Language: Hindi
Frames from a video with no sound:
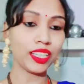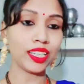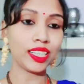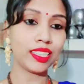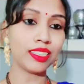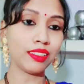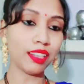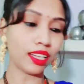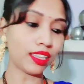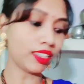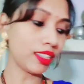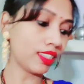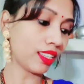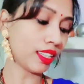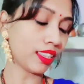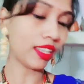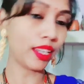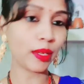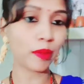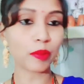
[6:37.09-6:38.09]
जाते जाते
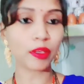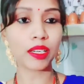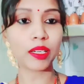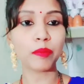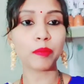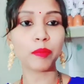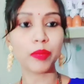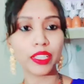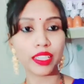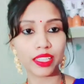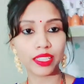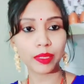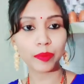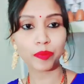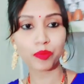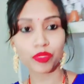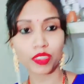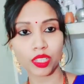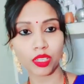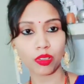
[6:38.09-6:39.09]
एक बार हम पी लें
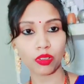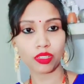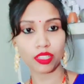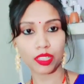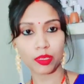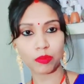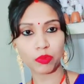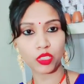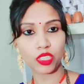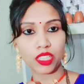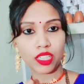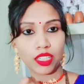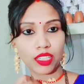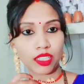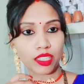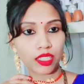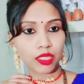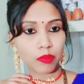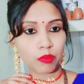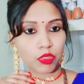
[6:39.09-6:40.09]
और ये मुझे लग रहा है
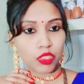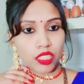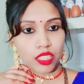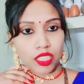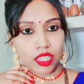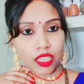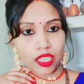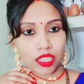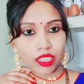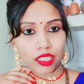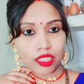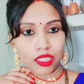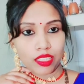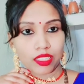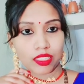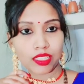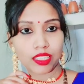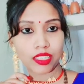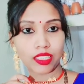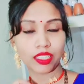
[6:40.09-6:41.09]
कि मुझे निकाल देना
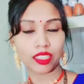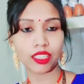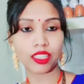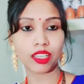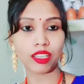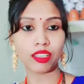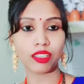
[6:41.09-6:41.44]
चाहिए क्या